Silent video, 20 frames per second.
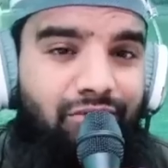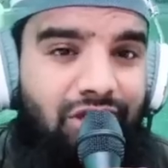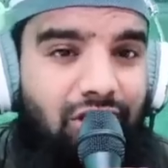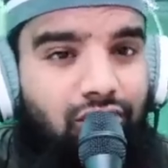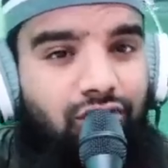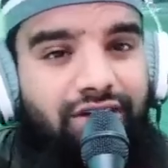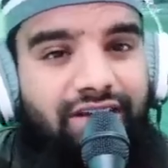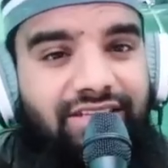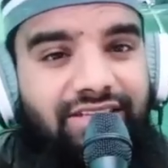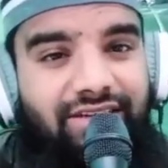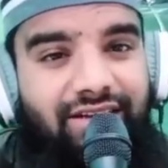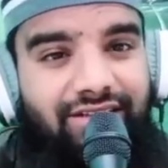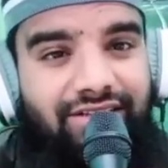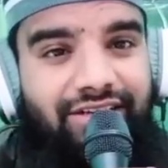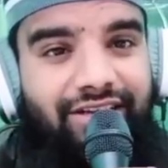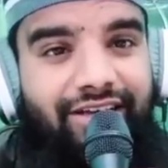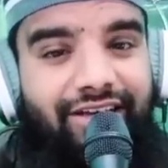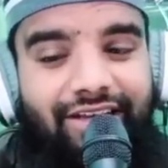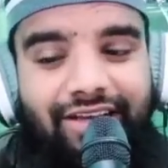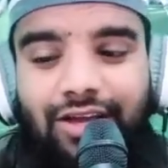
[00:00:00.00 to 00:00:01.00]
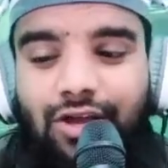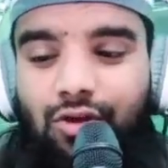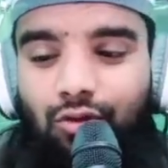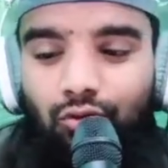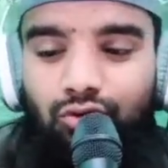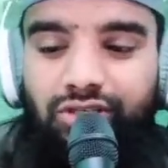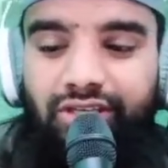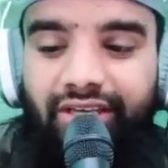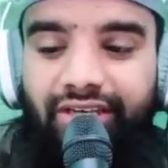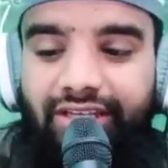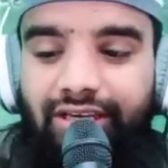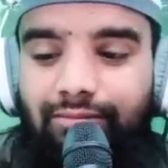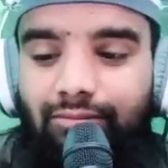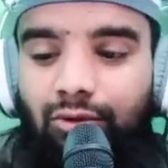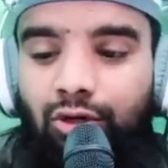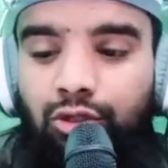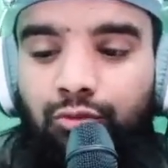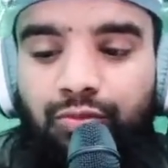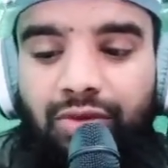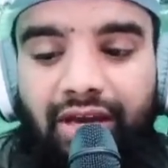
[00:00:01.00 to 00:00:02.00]
मियाँ को कैसे राज़ी करे उसके लिए एक
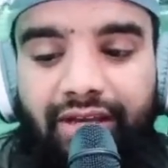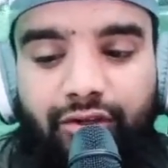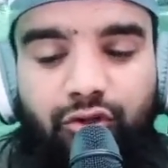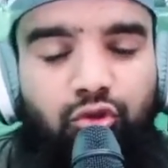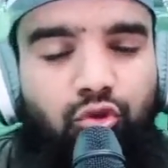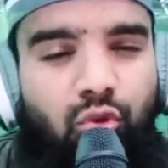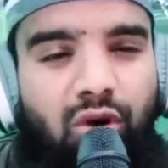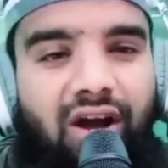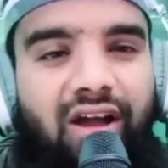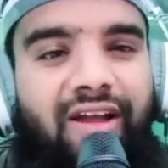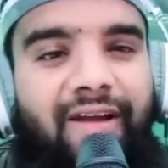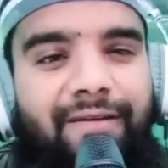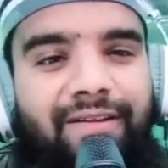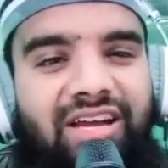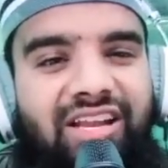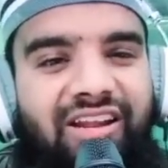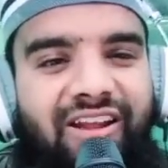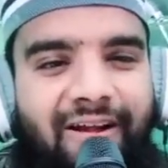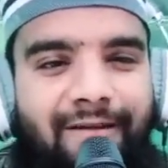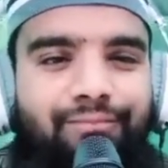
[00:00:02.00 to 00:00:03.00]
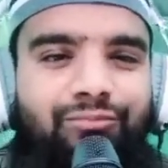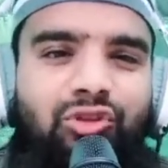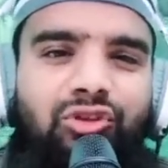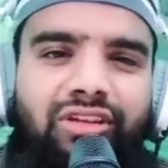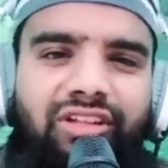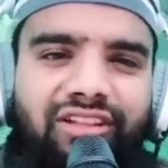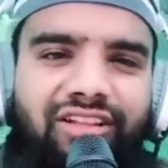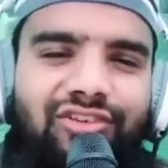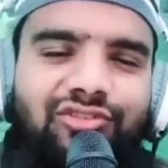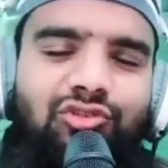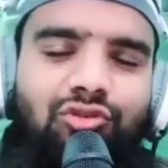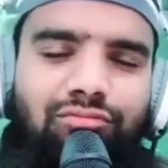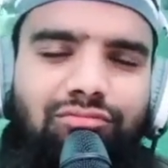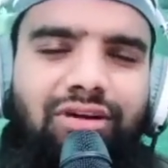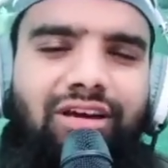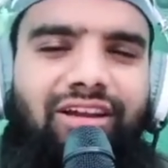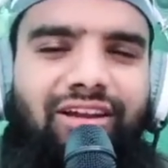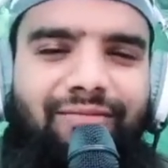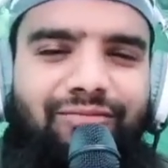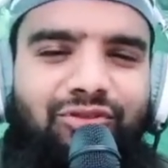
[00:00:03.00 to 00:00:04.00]
बहुत प्यारी दुआ है अल्हम्दुलिल्लाह
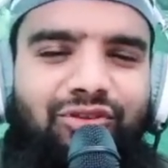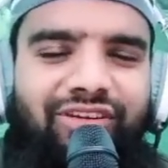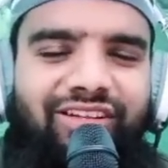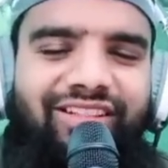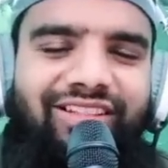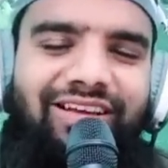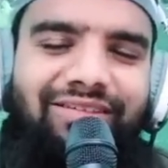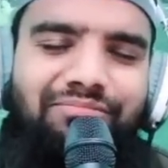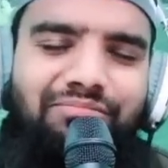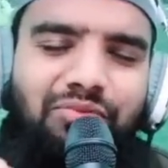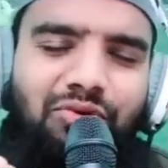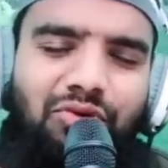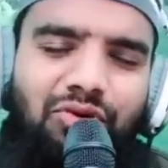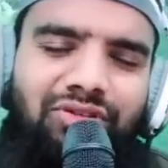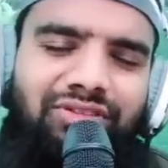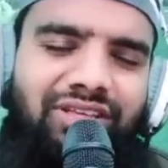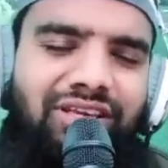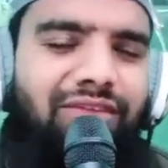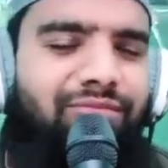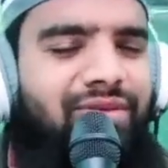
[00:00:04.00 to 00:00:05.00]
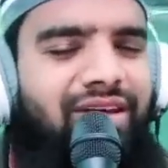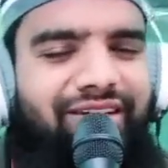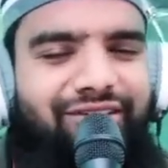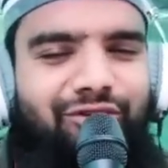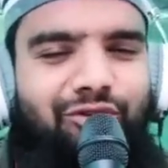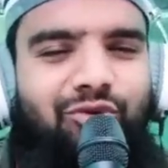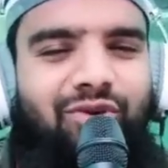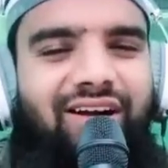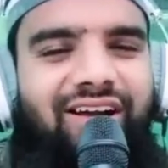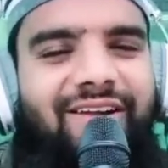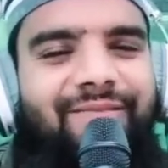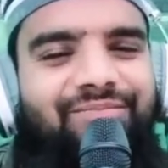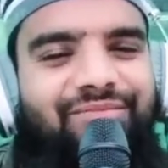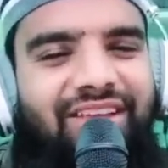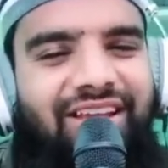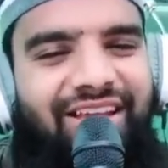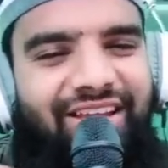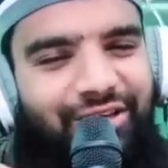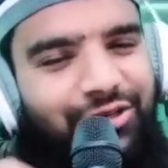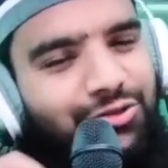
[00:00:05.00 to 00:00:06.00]
सुम्मा अल्हम्दुलिल्लाह बहुत ही प्यारी दुआ है
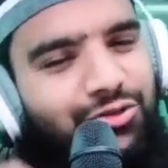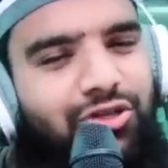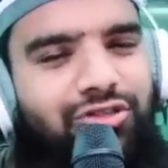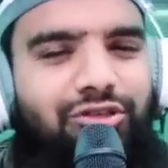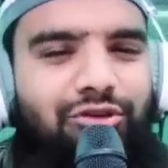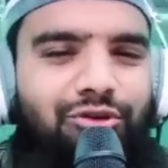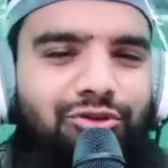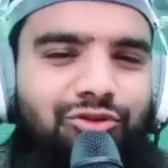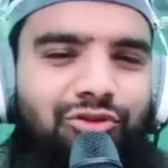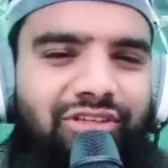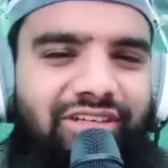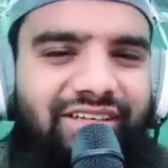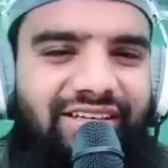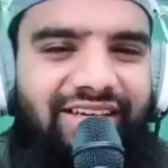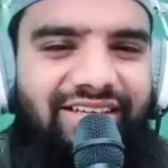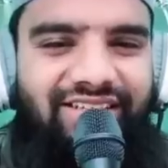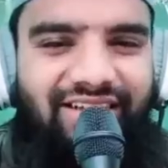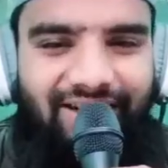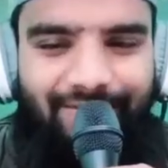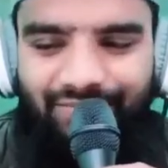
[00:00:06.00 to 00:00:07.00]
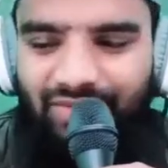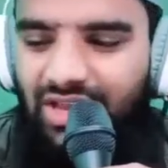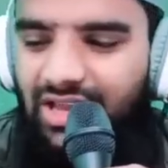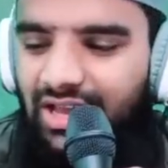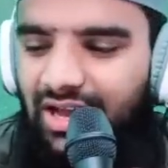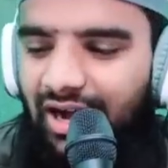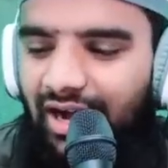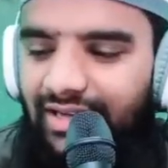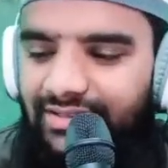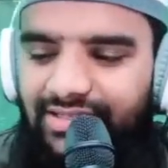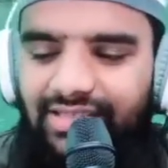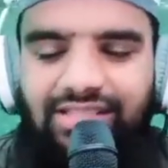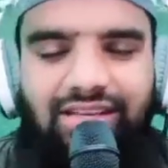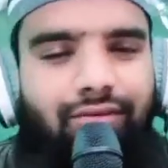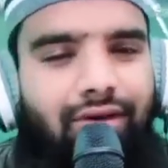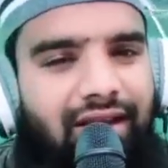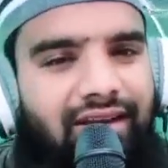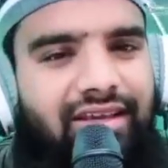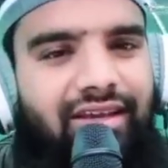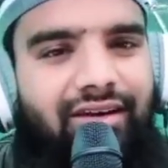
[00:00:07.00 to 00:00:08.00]
इसको ज़रूर सुन करके जाएं आज का
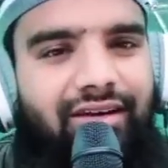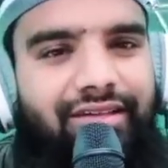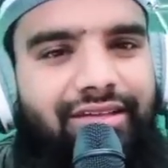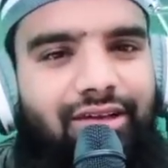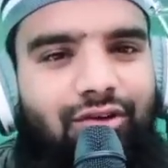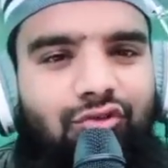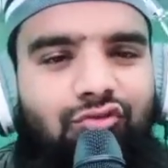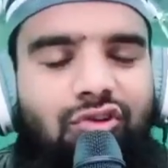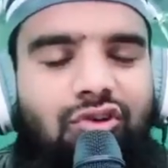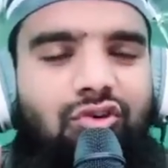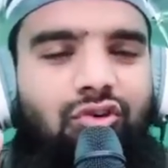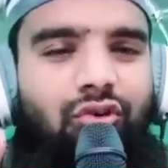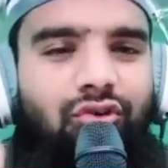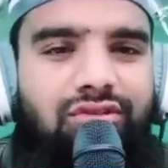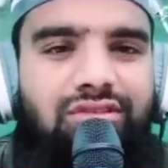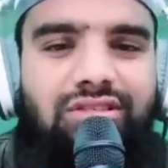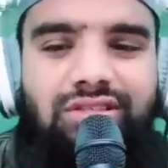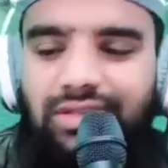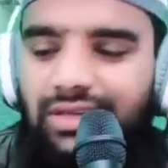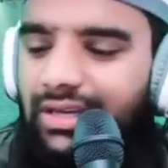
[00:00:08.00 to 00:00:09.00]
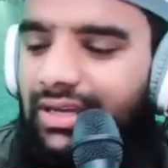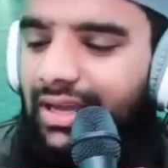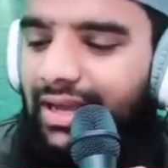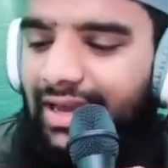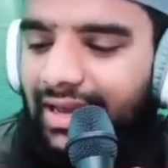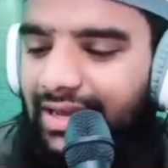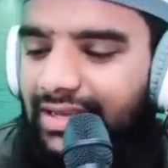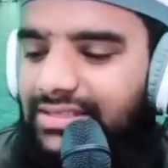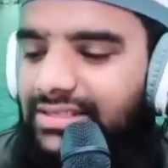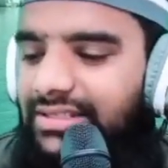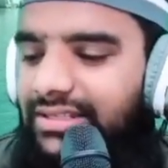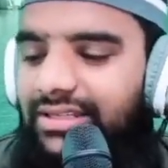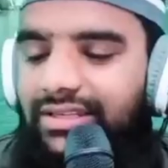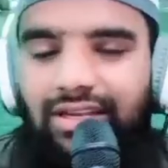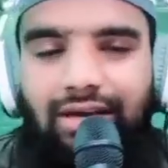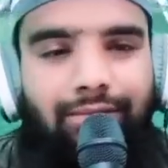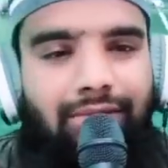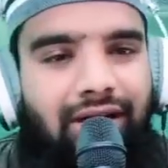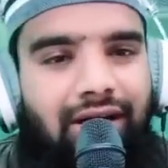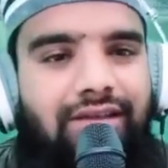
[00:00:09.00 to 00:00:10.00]
सवाल कर लेता हूँ वो कौन से ऐसी
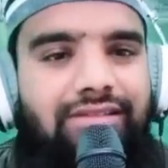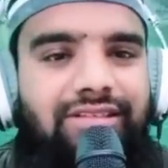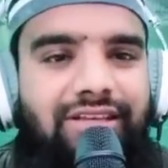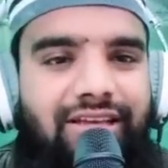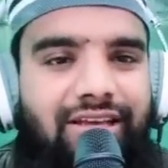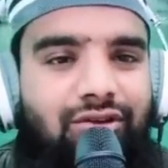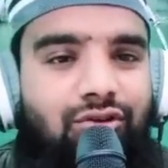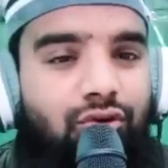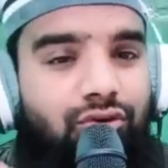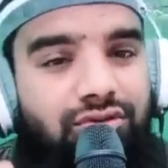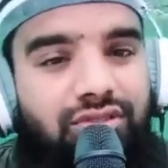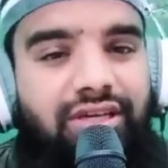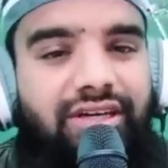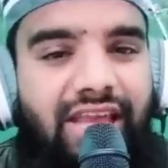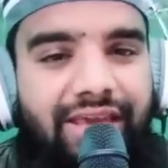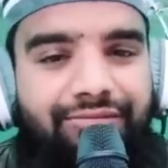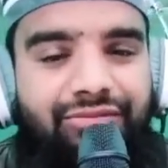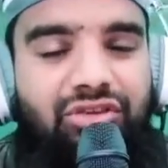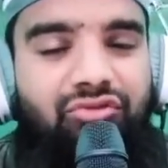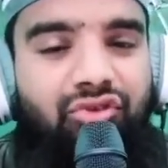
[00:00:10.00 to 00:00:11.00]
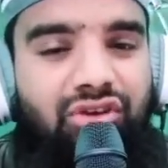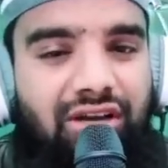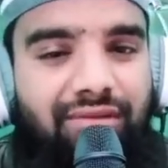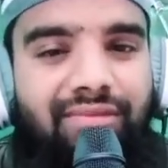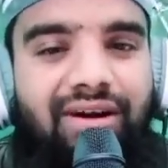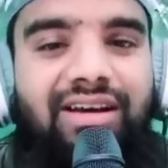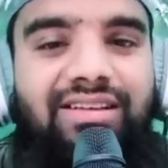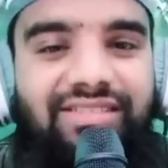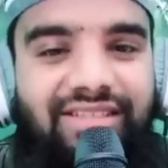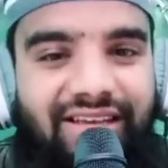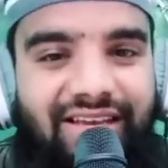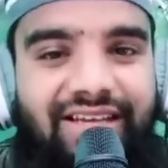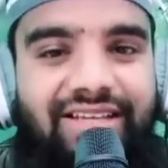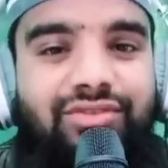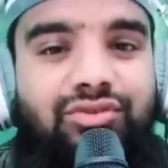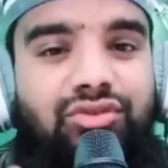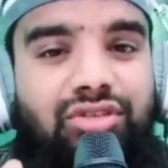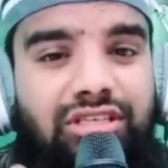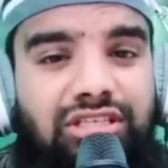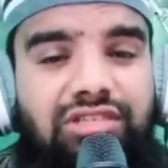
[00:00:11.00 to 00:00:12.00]
नमाज है कौन सा टाइम की वो नमाज
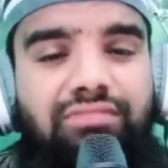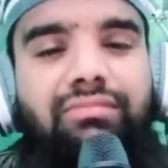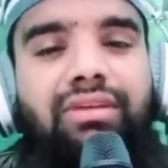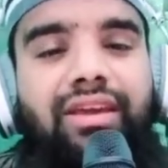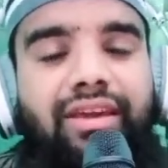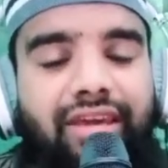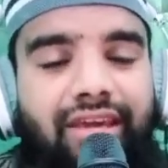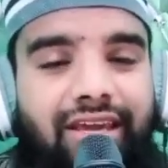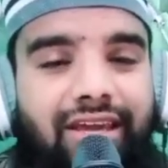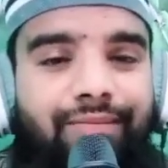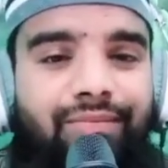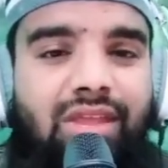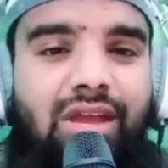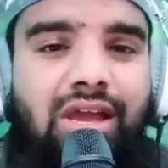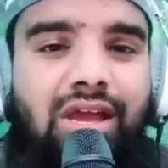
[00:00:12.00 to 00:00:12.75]
है जिसमें के